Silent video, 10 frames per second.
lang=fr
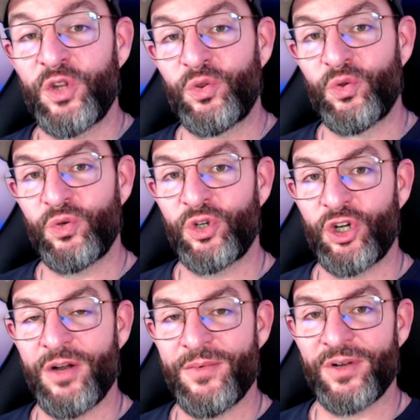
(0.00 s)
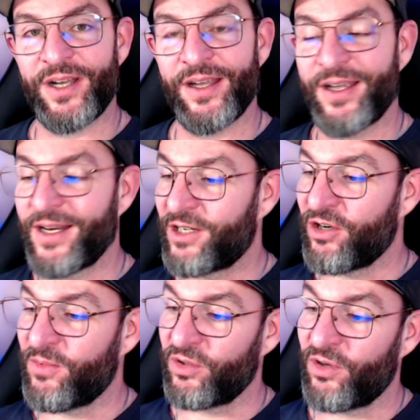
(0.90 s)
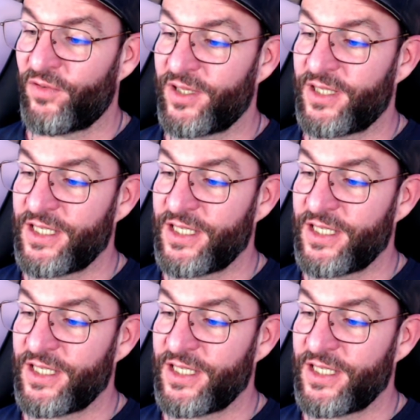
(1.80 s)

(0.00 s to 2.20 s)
Donc comment créer les commandes En fait,